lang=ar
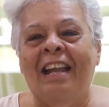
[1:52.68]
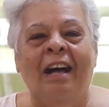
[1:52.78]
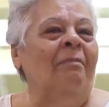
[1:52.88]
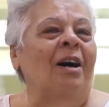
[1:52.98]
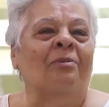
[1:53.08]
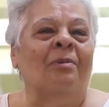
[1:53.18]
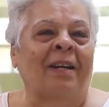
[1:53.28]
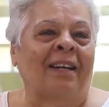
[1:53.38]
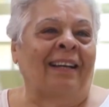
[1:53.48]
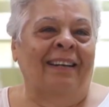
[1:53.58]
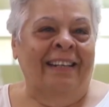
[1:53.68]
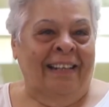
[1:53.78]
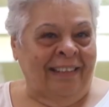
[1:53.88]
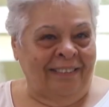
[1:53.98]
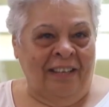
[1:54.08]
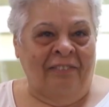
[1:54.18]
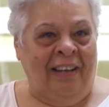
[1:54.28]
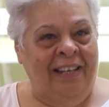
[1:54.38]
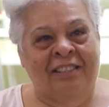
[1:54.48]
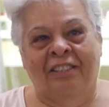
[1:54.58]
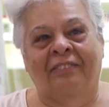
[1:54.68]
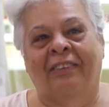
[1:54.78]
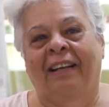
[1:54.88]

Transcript: النعمه او البركه اللي انا خدتها في حياتي